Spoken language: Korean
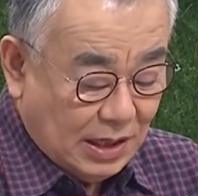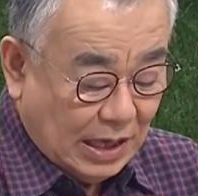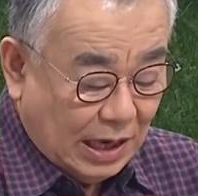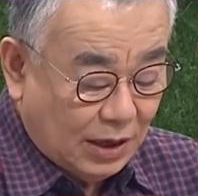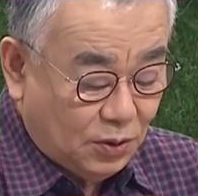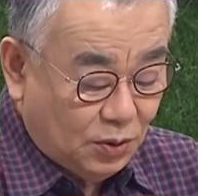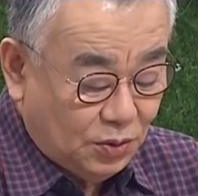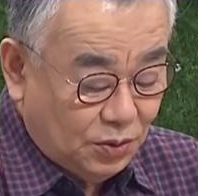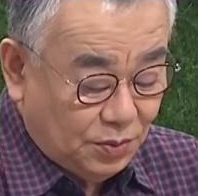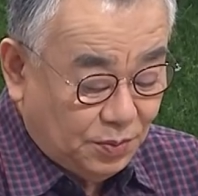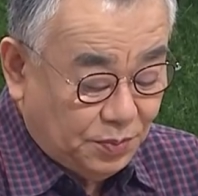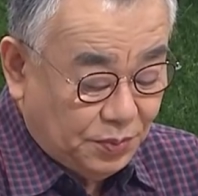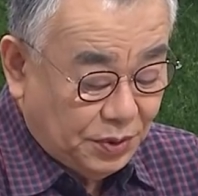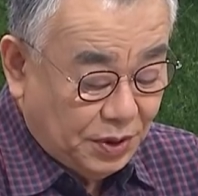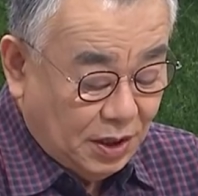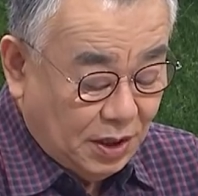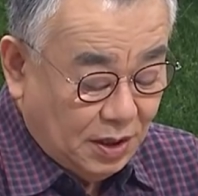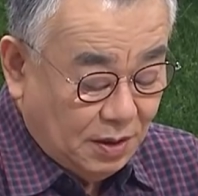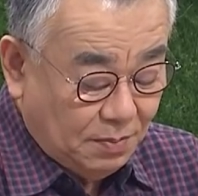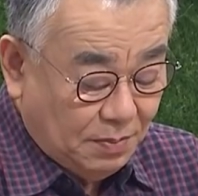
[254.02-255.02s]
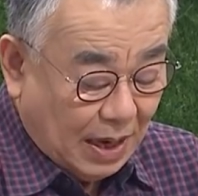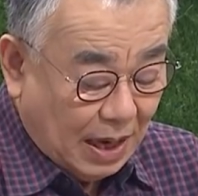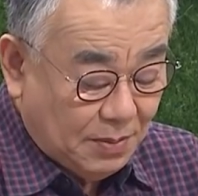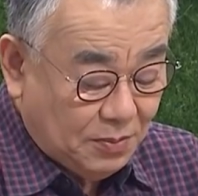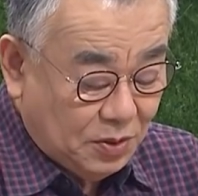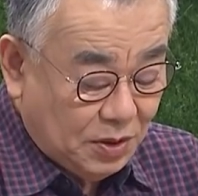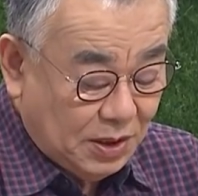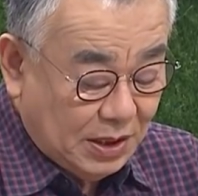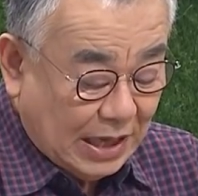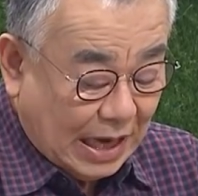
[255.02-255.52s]
가로등불이
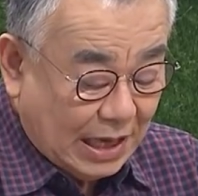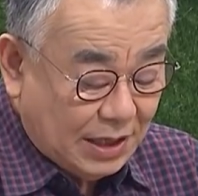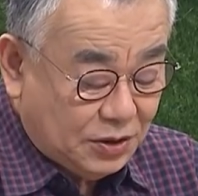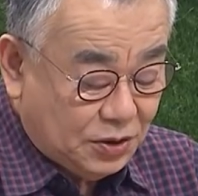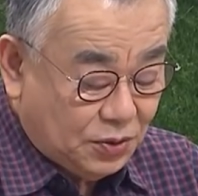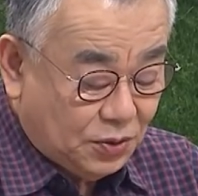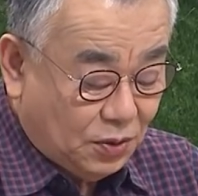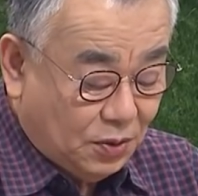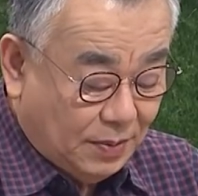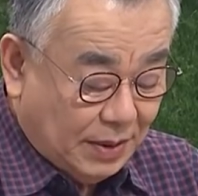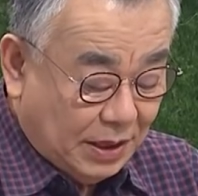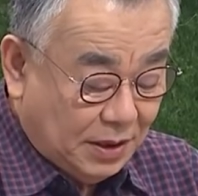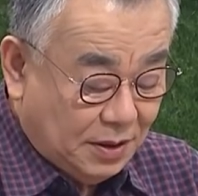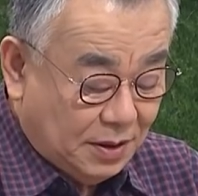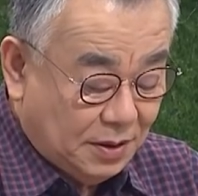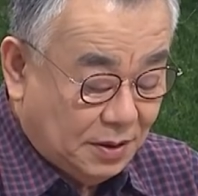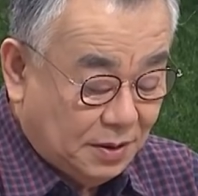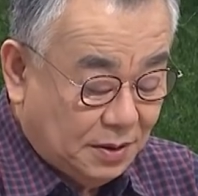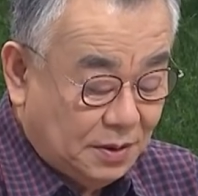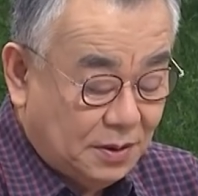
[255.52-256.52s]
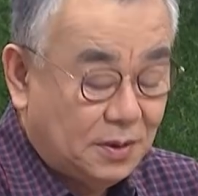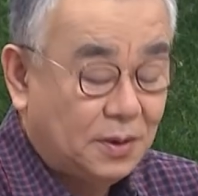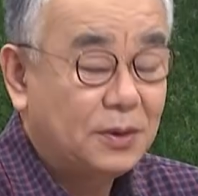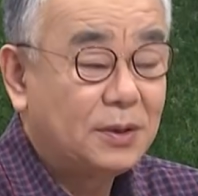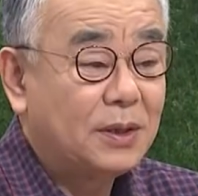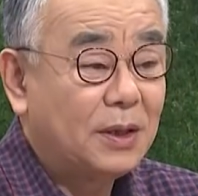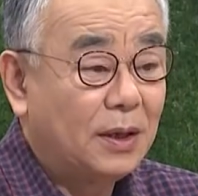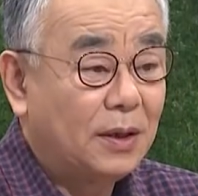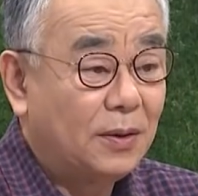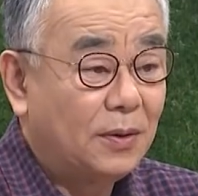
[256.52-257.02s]
밤을 낮으로 만든
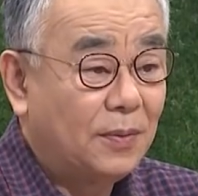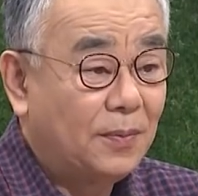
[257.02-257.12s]
것이에요.